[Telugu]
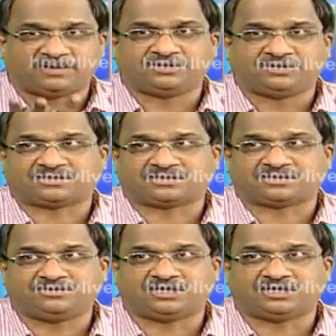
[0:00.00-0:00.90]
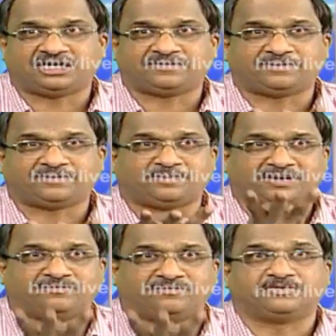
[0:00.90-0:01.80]
మాబున్న సమయంలో అలాంటి
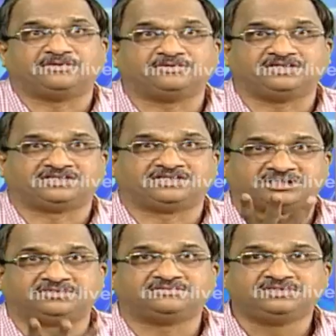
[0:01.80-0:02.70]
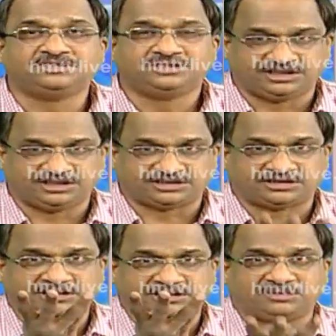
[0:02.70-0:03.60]
పిలిపే ఇవ్వకూడదు ఇచ్చాడు ఇచ్చిన
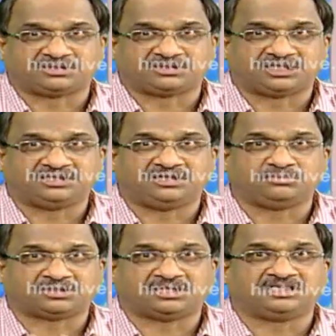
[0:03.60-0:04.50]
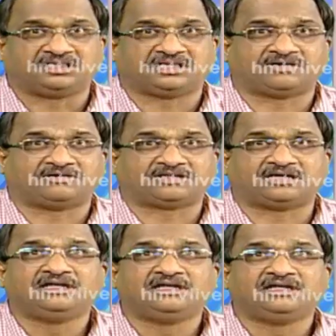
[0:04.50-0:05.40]
తర్వాత హింస జరిగింది హింస జరిగిన తర్వాత
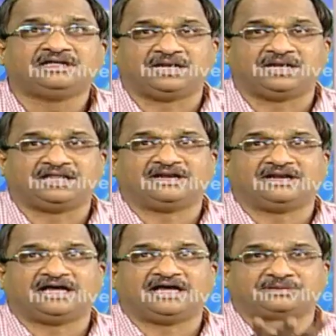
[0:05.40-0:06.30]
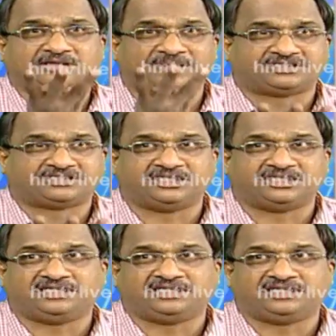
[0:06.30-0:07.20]
మళ్ళీ ఇవాళ హింసమైన
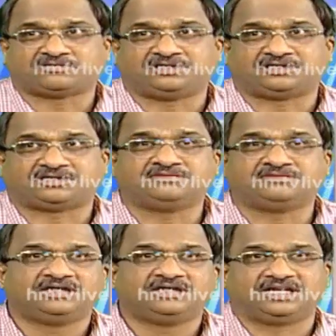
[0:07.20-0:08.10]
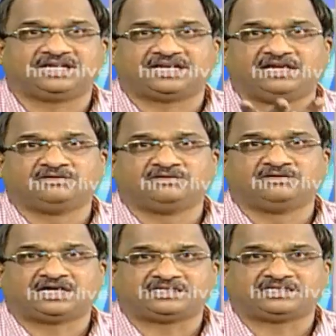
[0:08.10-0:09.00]
చర్యలు తీసుకోవద్దంటాడు అంటే రైళ్లు
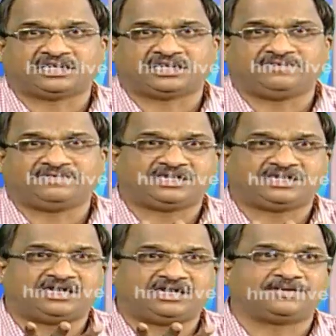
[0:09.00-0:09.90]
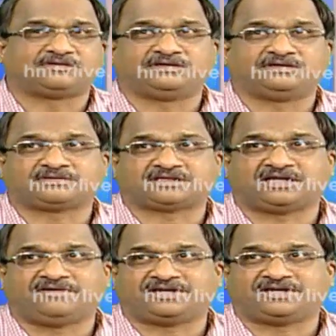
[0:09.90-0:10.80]
కాలు కలబెట్టినా బస్సులు
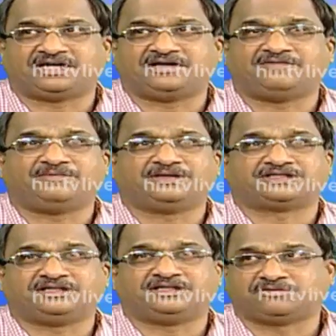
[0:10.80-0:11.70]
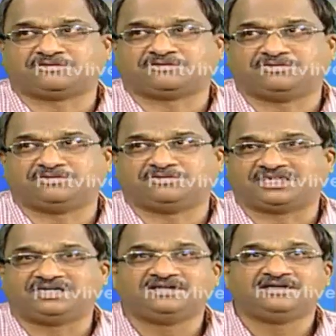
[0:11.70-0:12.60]
తగలబెట్టినా ఎవరి మీద చర్య తీసుకోవద్దంటే